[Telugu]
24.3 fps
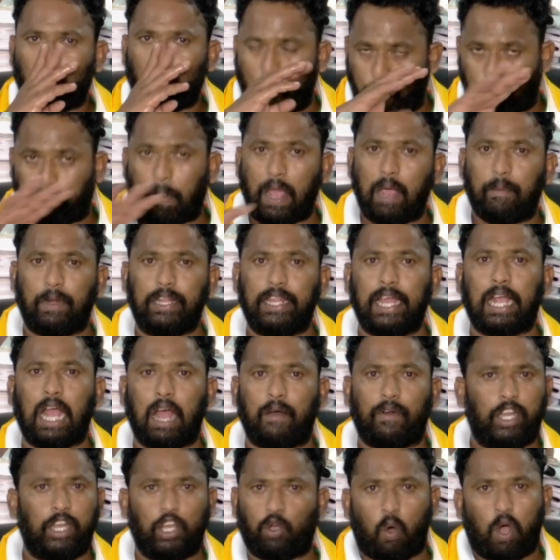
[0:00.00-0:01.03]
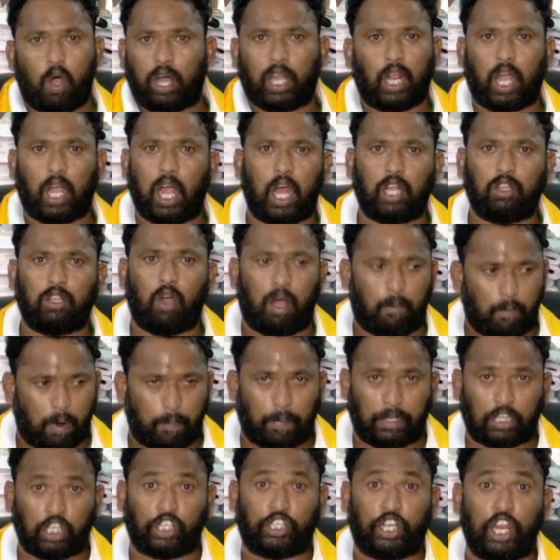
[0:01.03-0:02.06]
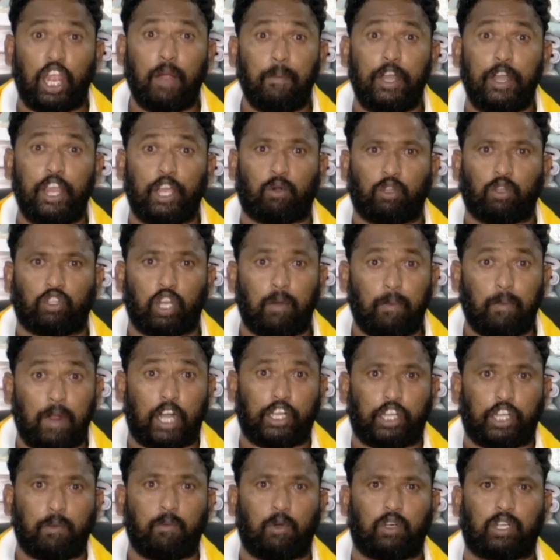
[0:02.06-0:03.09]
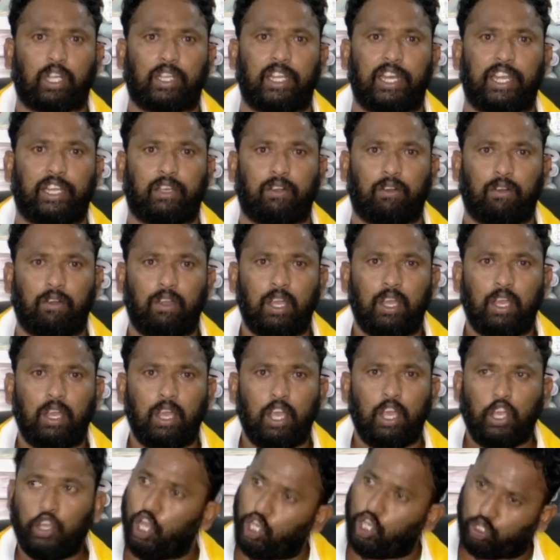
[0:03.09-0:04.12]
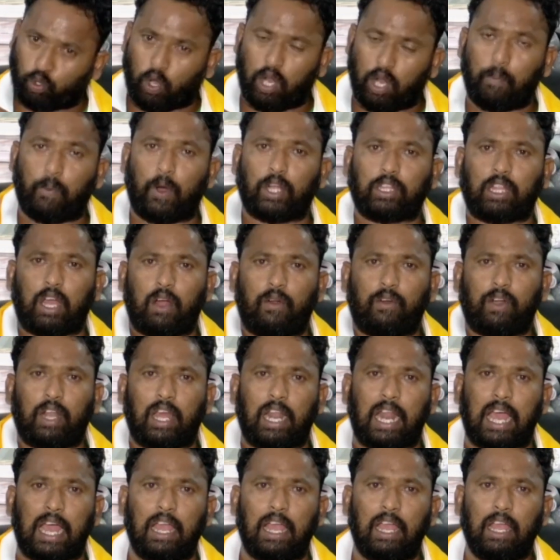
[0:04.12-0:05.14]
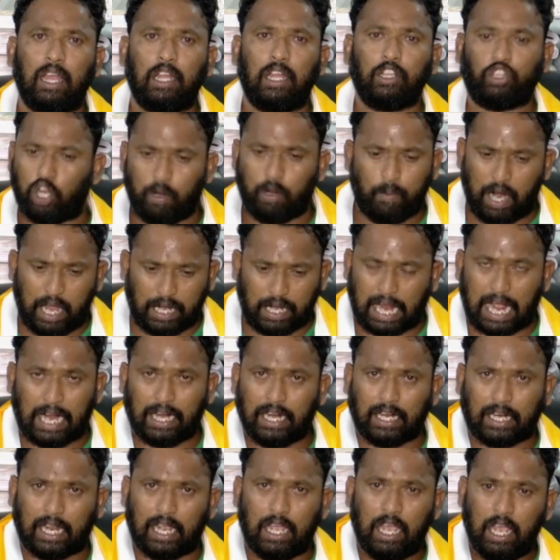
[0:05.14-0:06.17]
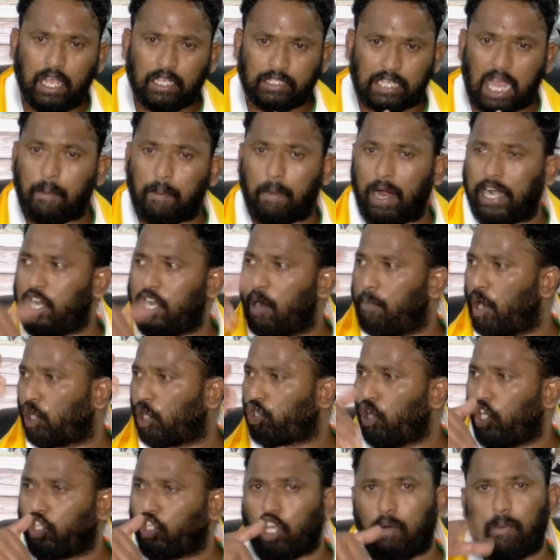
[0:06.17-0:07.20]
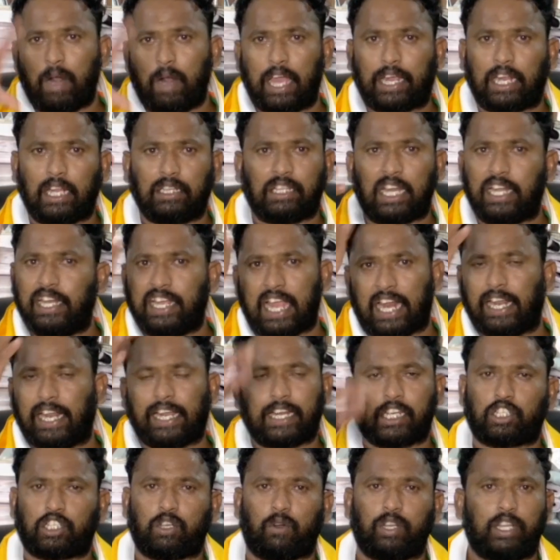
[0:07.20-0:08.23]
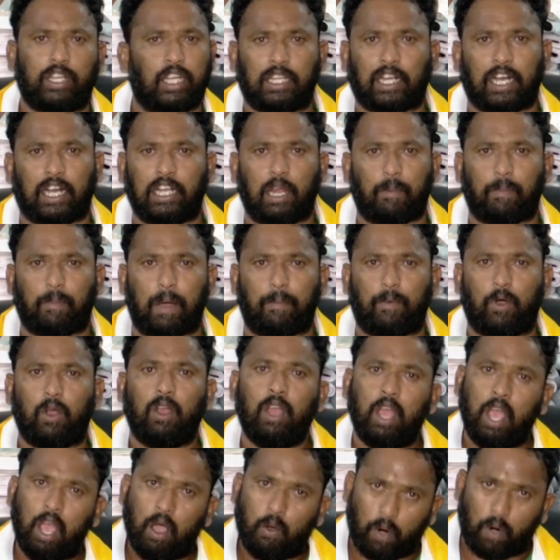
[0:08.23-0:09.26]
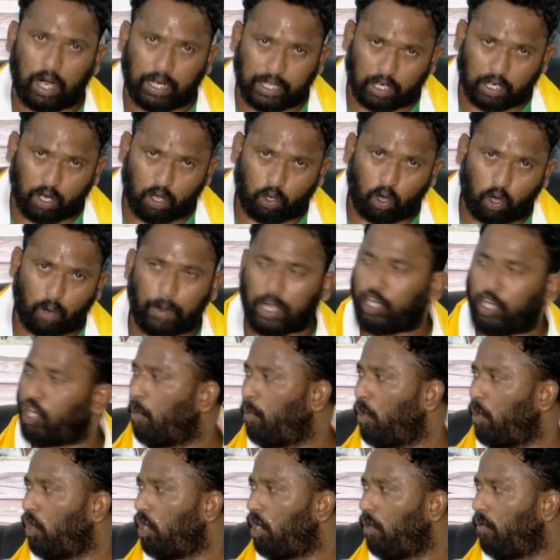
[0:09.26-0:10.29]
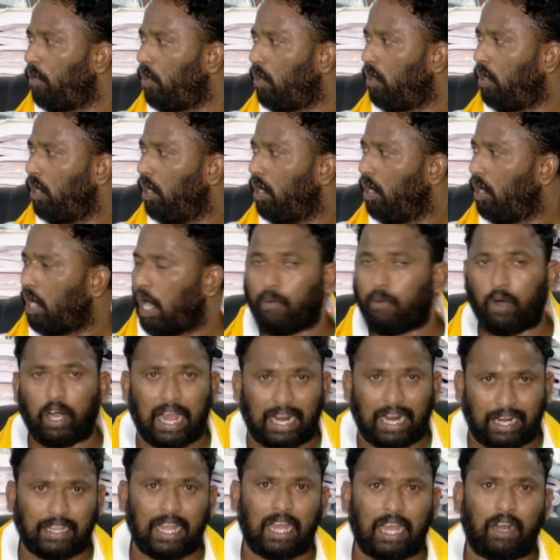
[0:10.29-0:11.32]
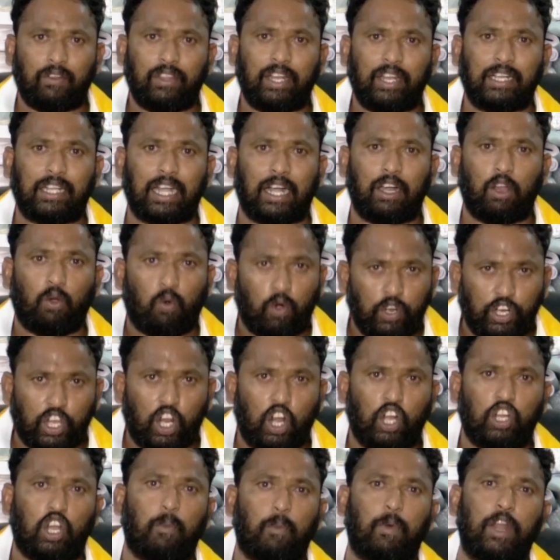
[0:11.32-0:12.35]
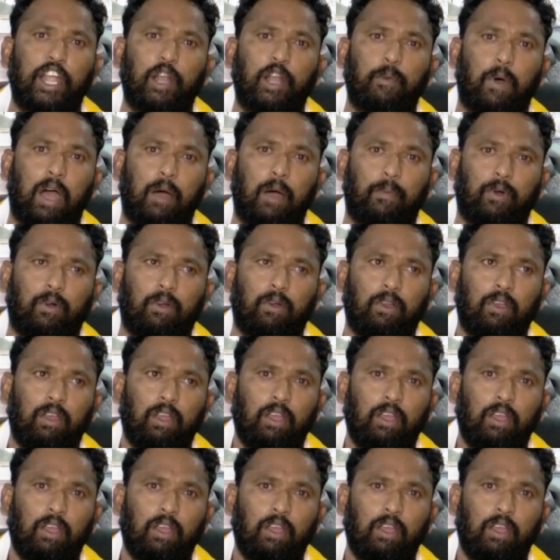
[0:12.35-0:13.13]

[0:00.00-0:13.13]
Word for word: ముప్పై మంది కావాలి నీకు ఒకరు కాదు అమ్మ పెద్ద టీం నీకు తిరుమల టీం ఉంటుంది నీకు వేసుకొని పోతా ఉండాలా తిరుమలకి అన్నకి సామాన్య భక్తుడు తిరుమలకి వెళ్తే నీ అన్నకి ఇష్టం ఉండదు ఎందుకంటే పాపం వాడి దగ్గర ఒక రూపాయి డబ్బులు ఉండవు వాడు అన్నదానం తింటాడు హుండీలో డబ్బులు వేడు పాపం